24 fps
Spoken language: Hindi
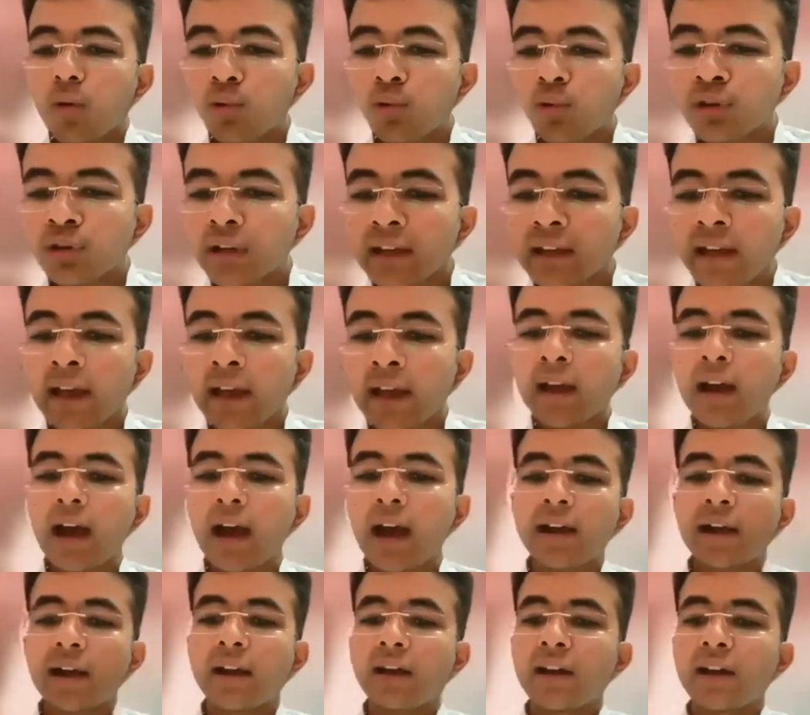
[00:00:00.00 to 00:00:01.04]
उनके
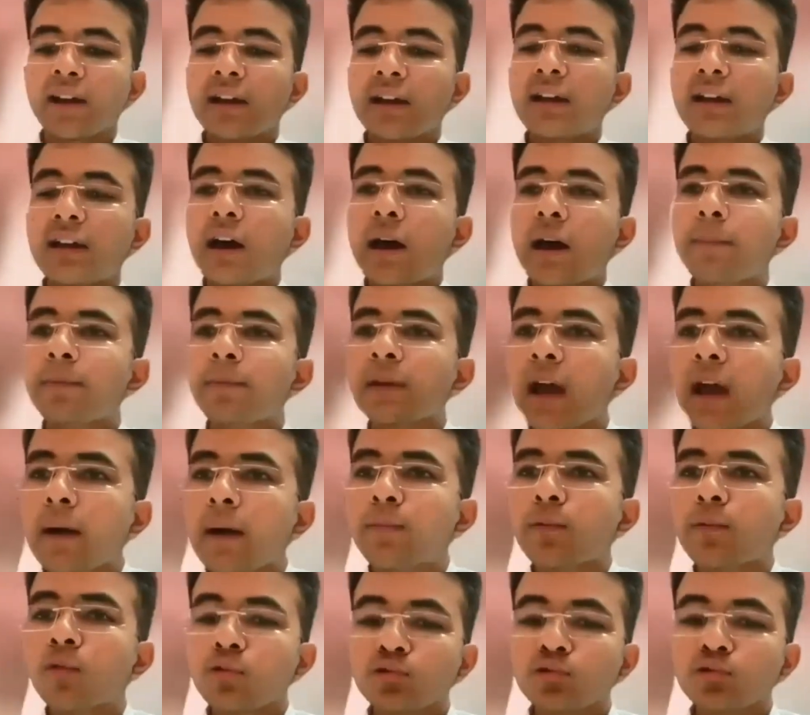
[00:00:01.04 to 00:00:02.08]
कारण अपने
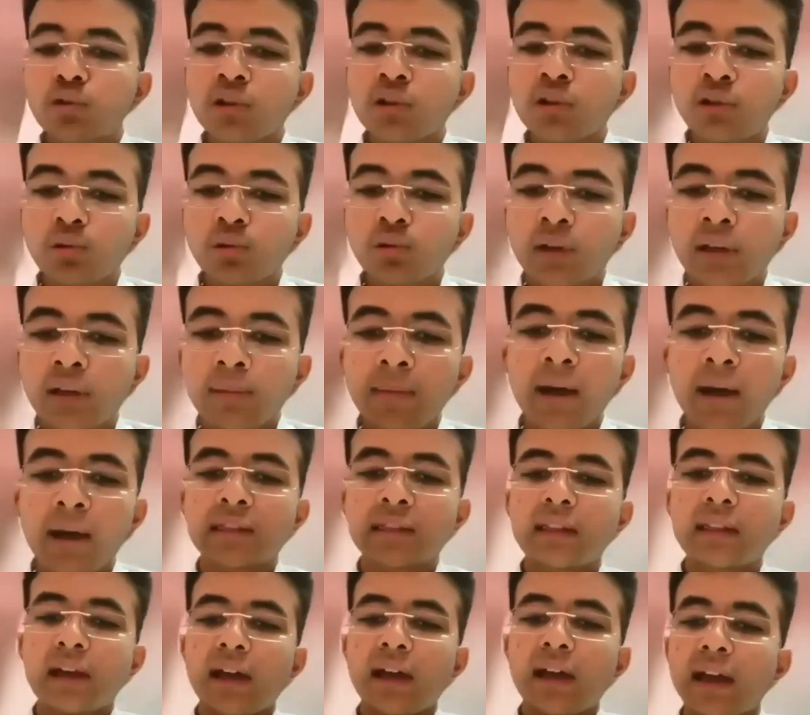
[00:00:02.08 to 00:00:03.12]
आप को सुखी दुखी
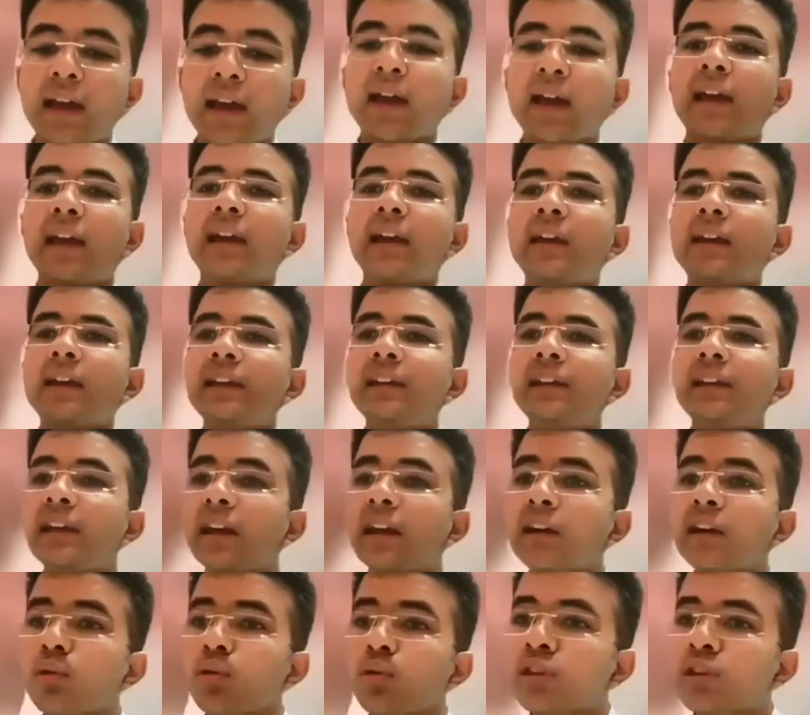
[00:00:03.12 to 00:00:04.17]
मानता है यह
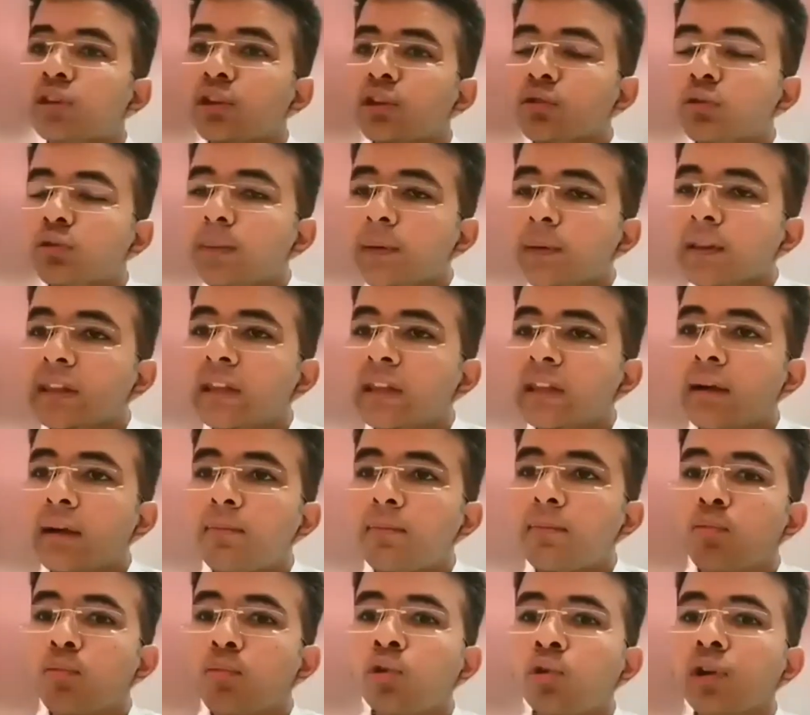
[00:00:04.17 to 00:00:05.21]
क्रोध की उत्पत्ति का
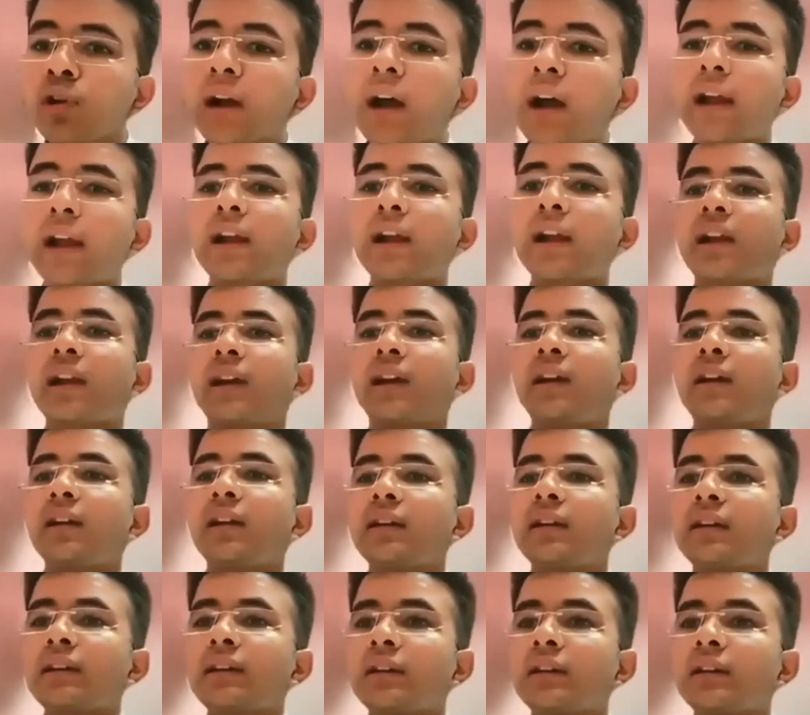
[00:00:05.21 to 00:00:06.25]
मूल कारण है
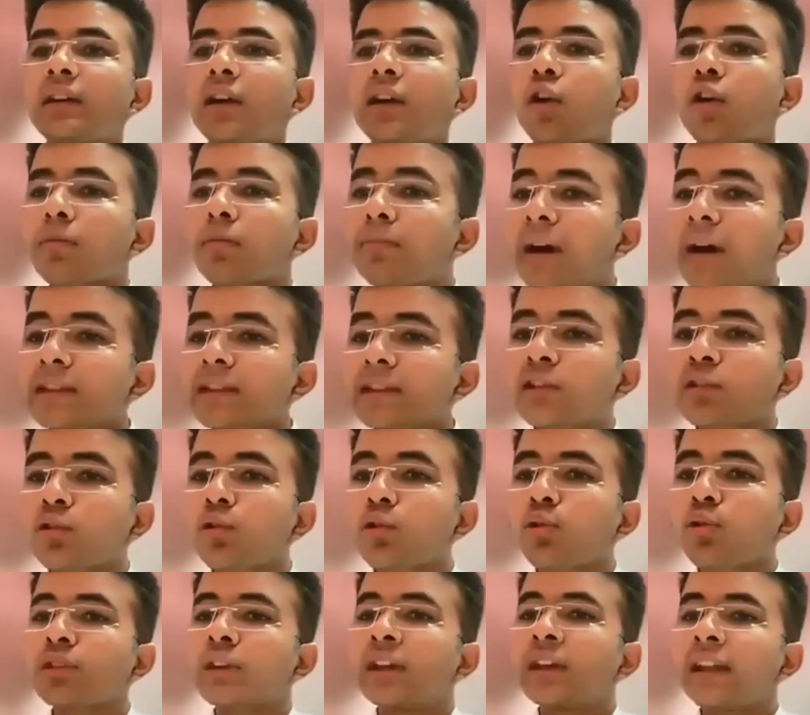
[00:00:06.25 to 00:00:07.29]
और मात्र क्रोध
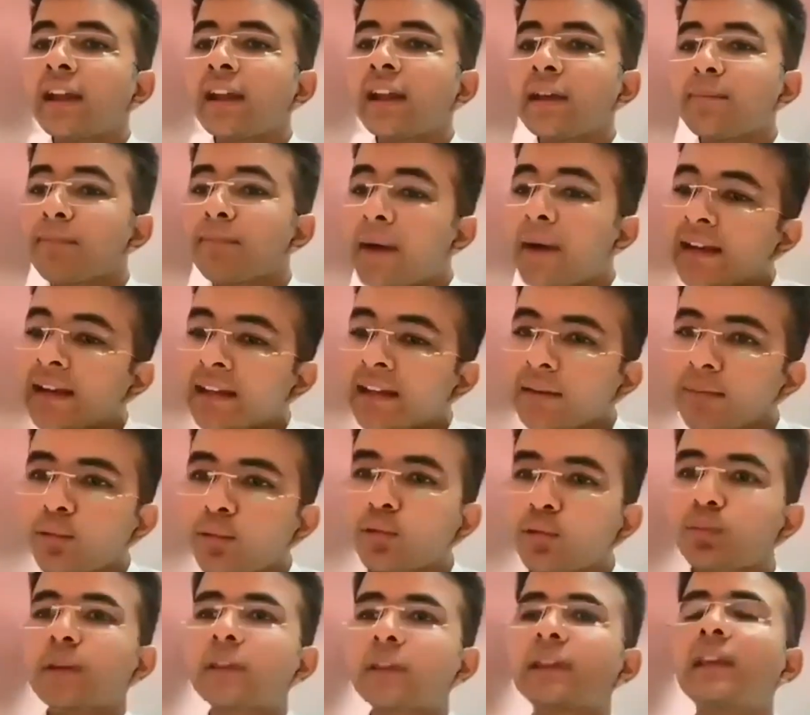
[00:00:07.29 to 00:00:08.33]
ही नहीं मान की भी
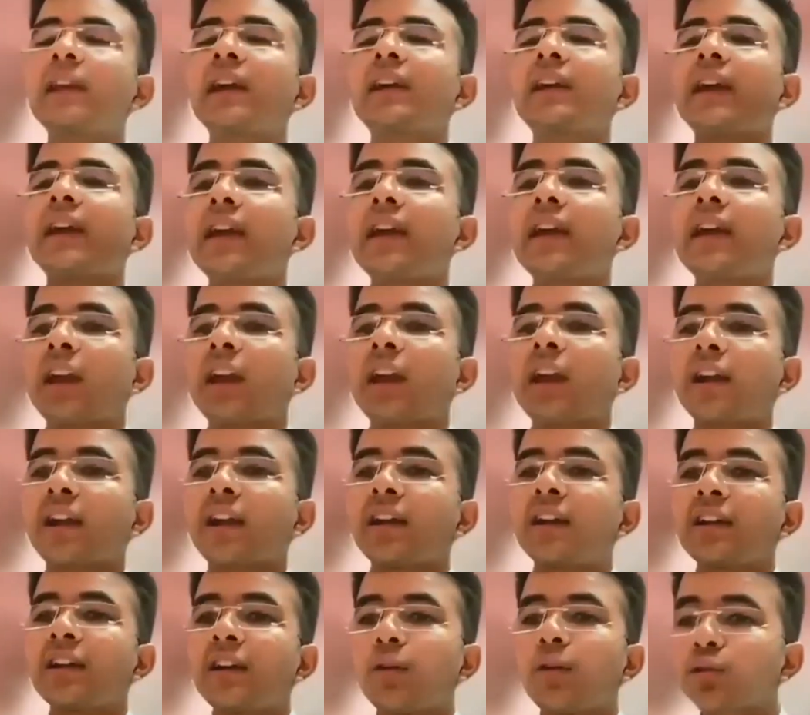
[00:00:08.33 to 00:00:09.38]
उत्पत्ति का यही कारण है
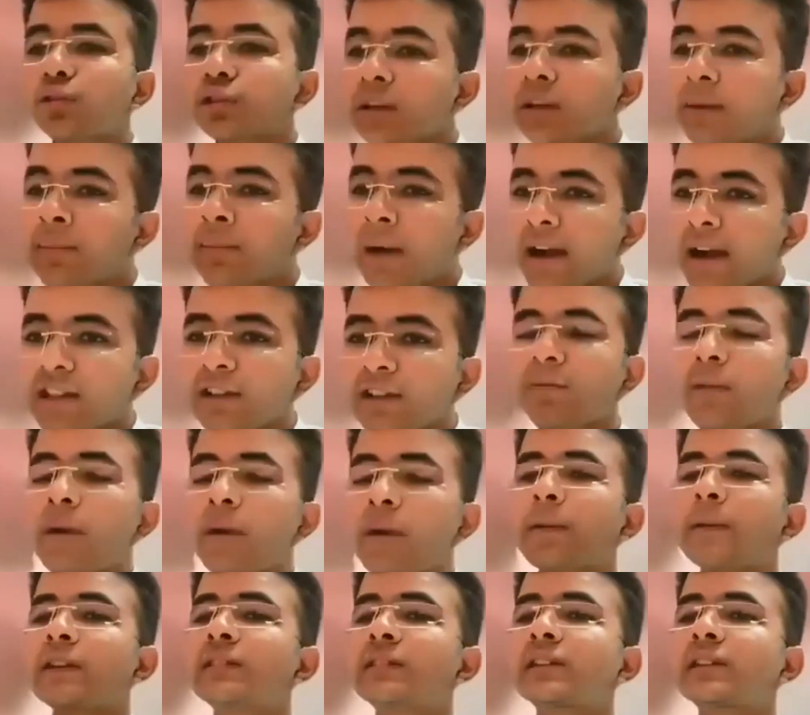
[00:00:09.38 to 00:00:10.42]
उत्तम मार्धव में
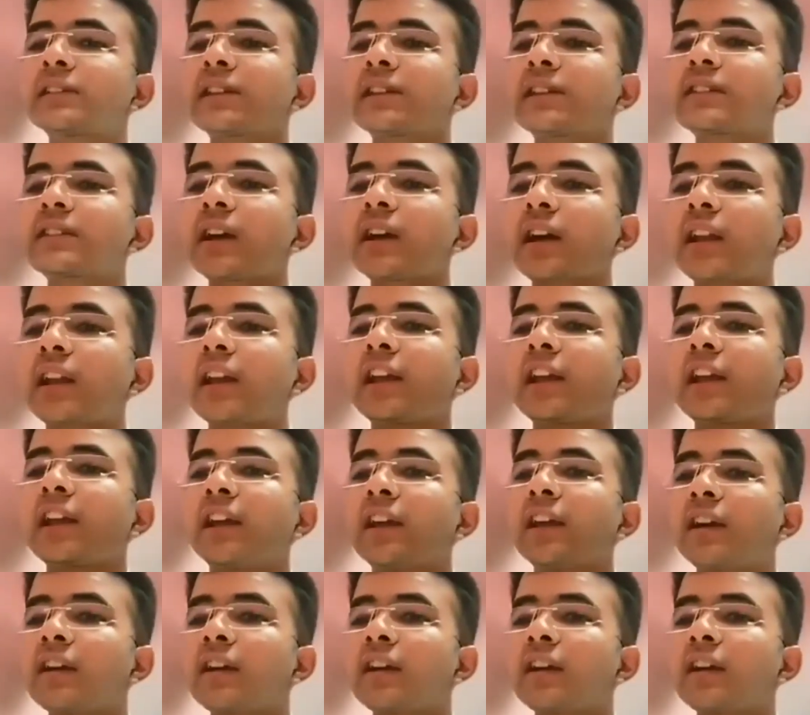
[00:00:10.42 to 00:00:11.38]
अपन इसकी चर्चा करेंगे